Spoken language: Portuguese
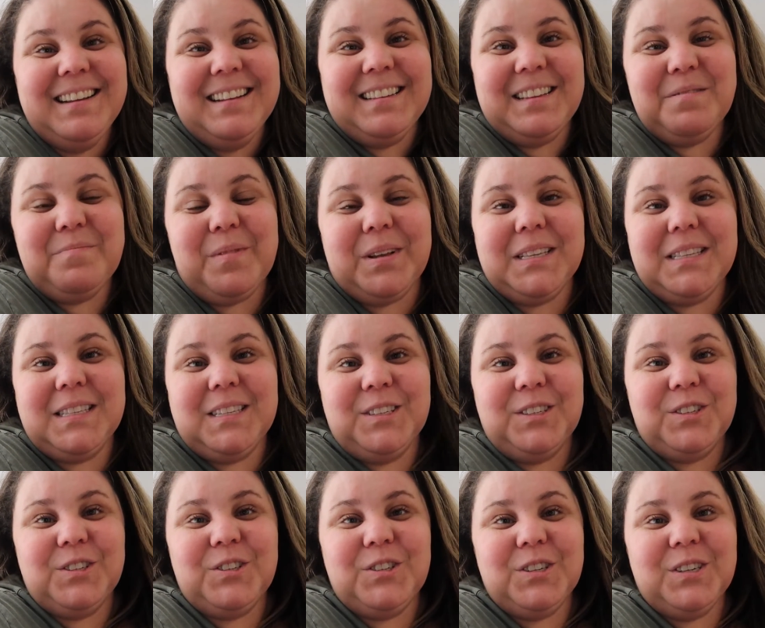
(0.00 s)
Tem
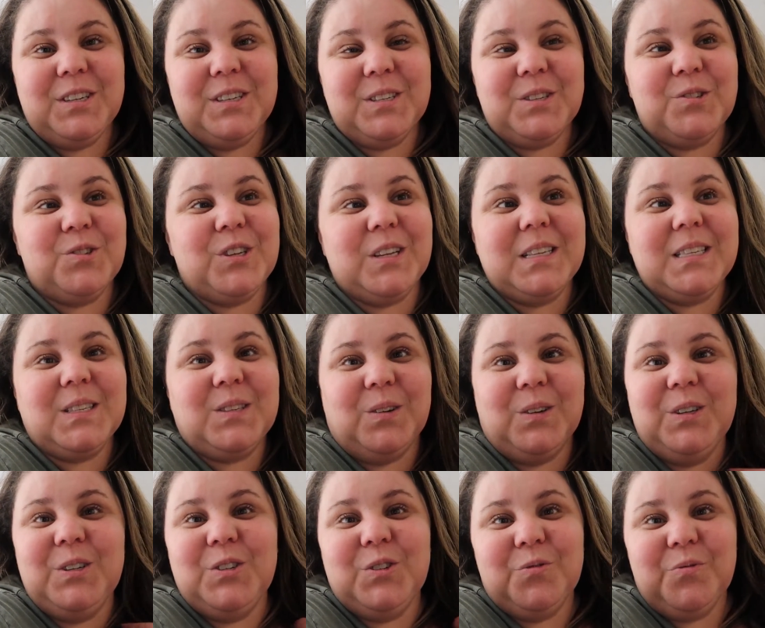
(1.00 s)
bastante
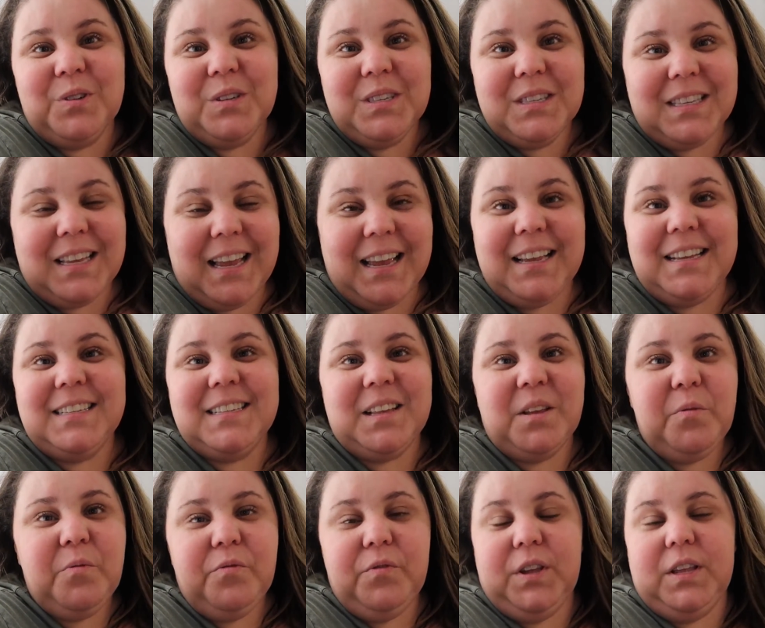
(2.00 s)
sugestões de vocês,
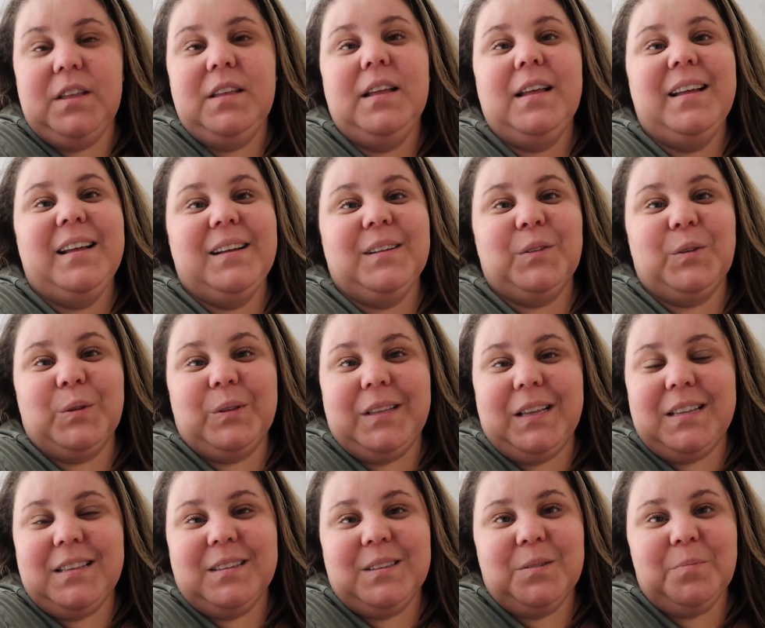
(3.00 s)
enfim. Tô
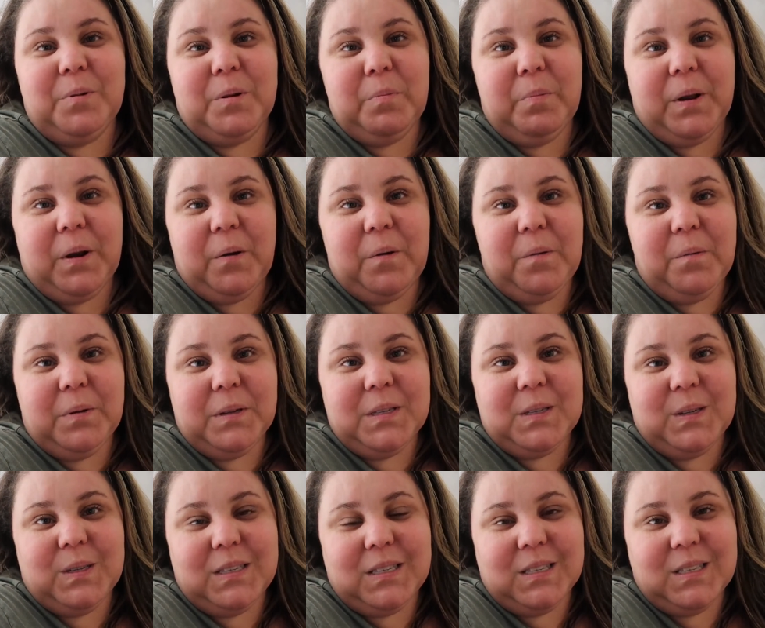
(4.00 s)
tentando preparar
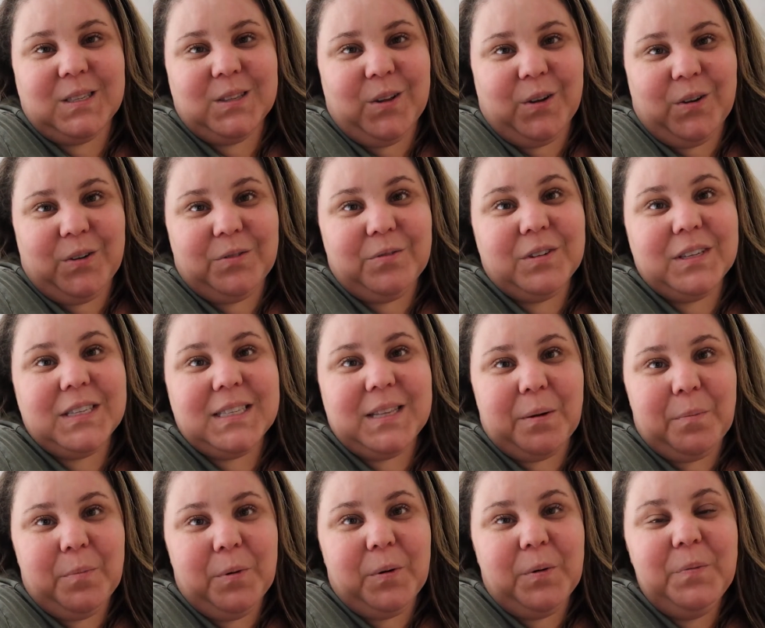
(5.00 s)
algumas coisas novas,
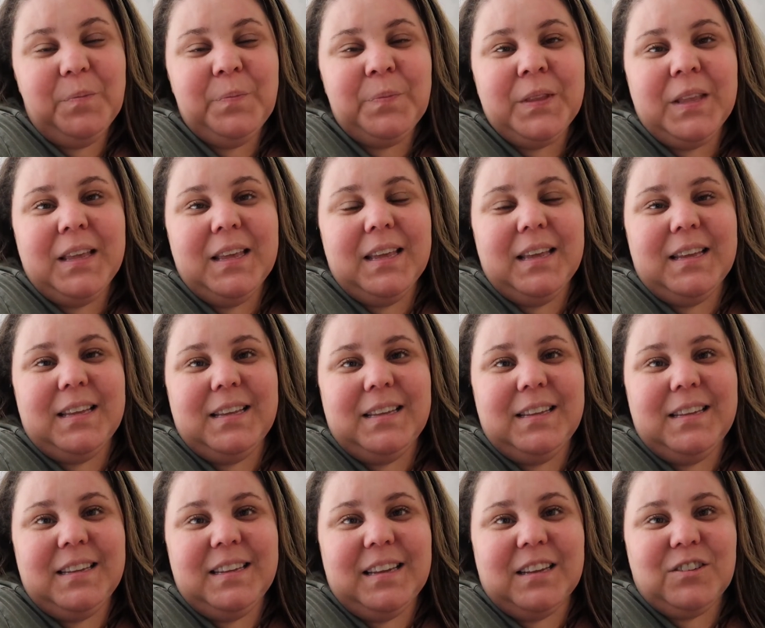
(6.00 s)
tá bom?
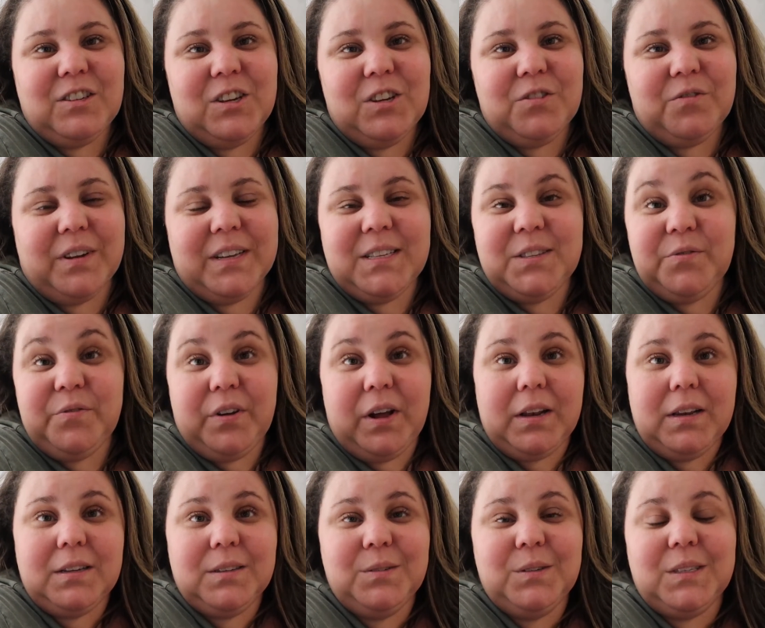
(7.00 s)
E a gente vai se falando